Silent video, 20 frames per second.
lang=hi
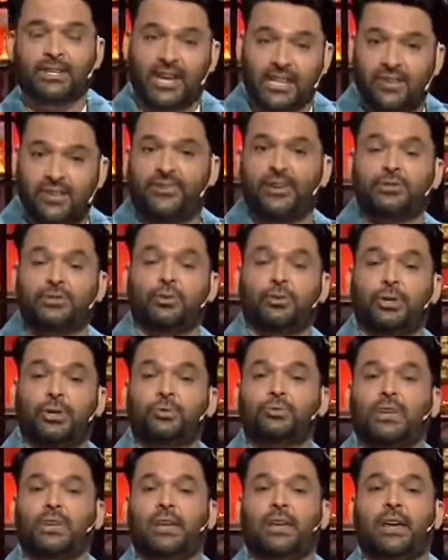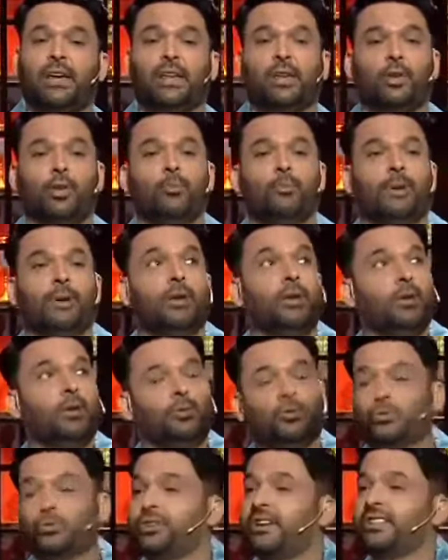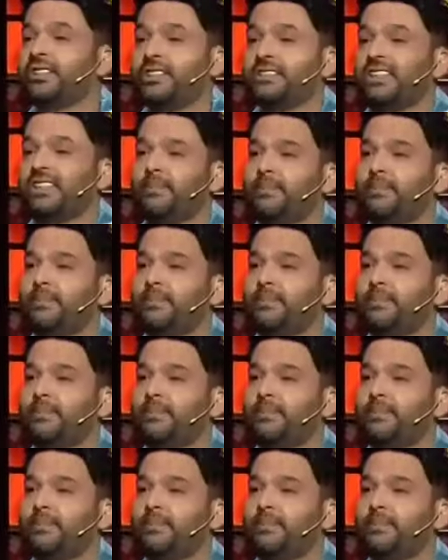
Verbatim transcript: शादी फिक्स होते हैं उसके लिए घर के ऊपर दूसरी तीसरी